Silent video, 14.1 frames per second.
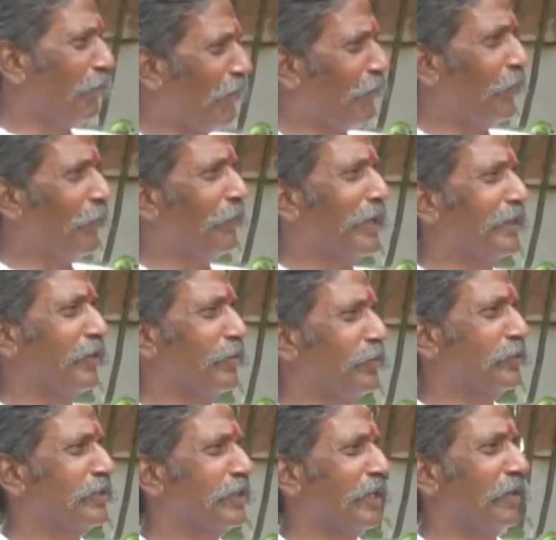బఫున్ మాదిరి
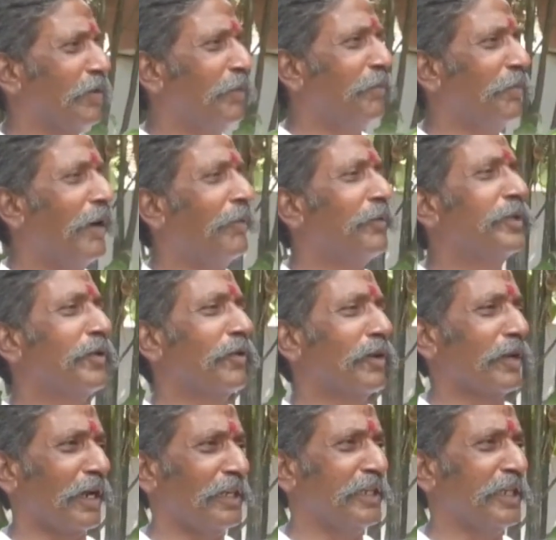చూశాను వాడిని మామూలు
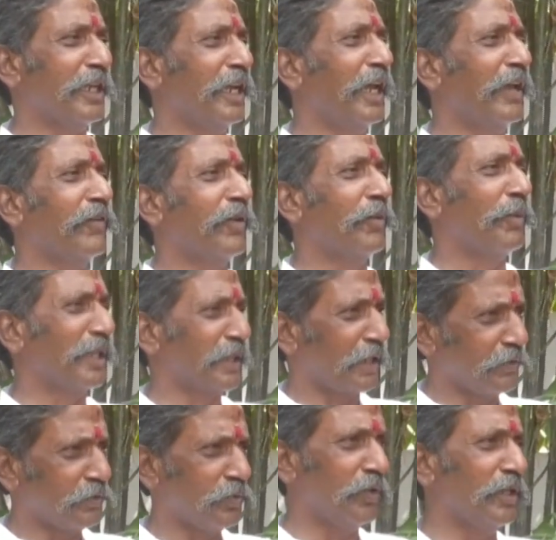ఒక రాజకీయ నాయకుడికి
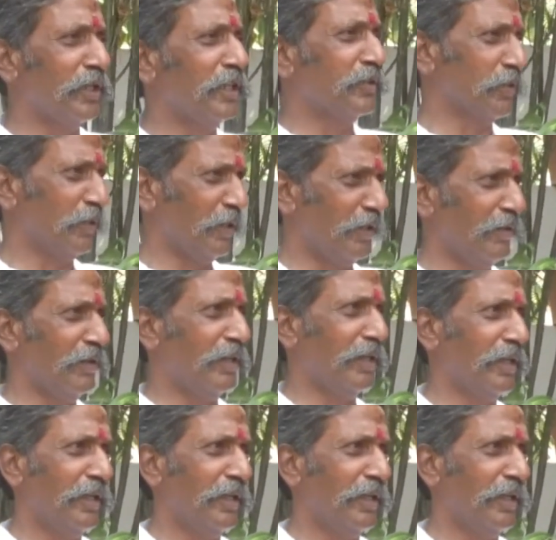మాత్రం చూడదలుచుకోలేదు